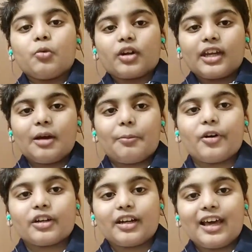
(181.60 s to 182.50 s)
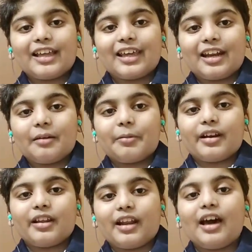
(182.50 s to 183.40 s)
முட்டையை போட்டுட்டு அது என்ன
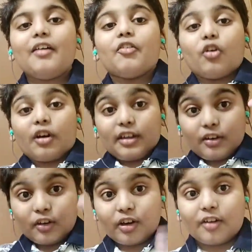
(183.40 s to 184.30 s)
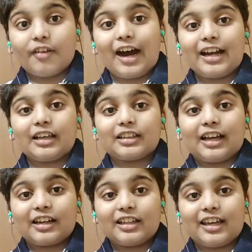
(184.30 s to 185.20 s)
பண்ணுதுன்னா இன்னொரு வாழ
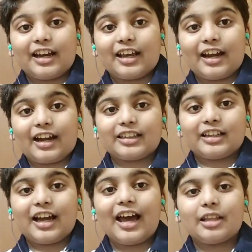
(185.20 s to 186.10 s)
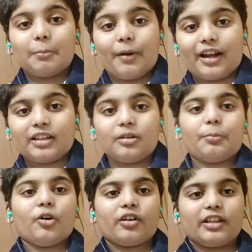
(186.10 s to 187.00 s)
தகுதியான இடத்துக்கு அது பறந்து
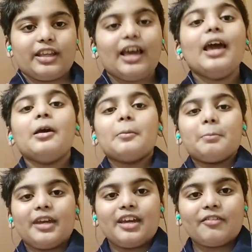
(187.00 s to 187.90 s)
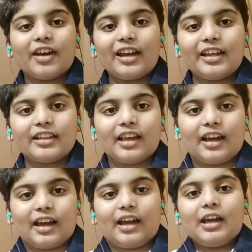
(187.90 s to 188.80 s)
போகுது மீன் வயல் இந்த
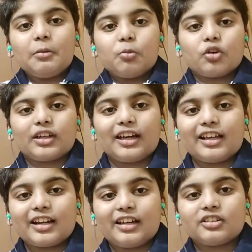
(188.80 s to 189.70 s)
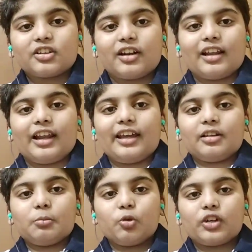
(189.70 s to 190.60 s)
முட்டை இருக்குதுன்னு சொன்னால
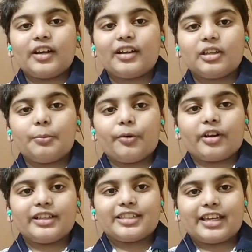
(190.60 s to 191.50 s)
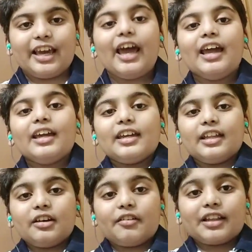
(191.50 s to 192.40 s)
இந்த முட்டை வந்து பொறிச்சு
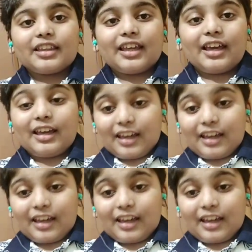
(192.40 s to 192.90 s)
இது வந்து